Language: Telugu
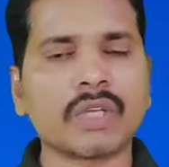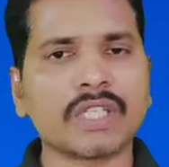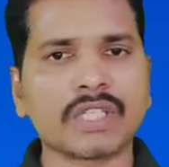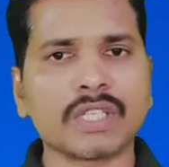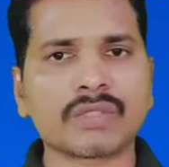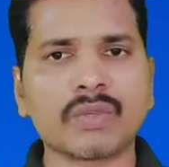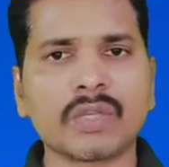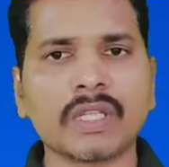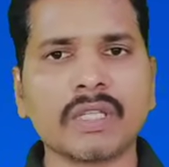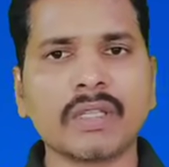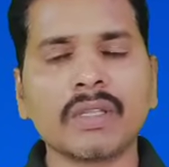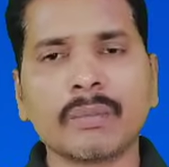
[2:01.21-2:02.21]
అది చేసుకొని
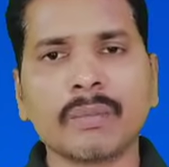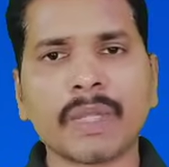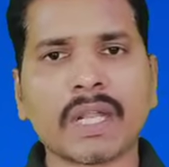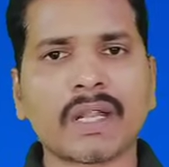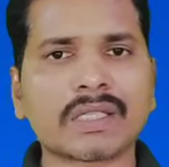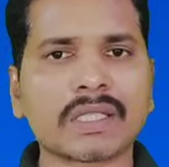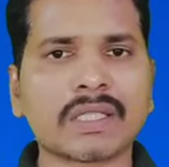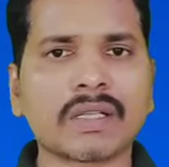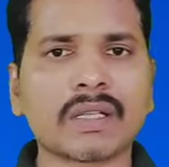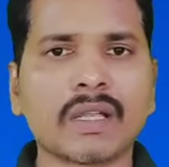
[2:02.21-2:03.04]
మీ అడ్రస్ అయితే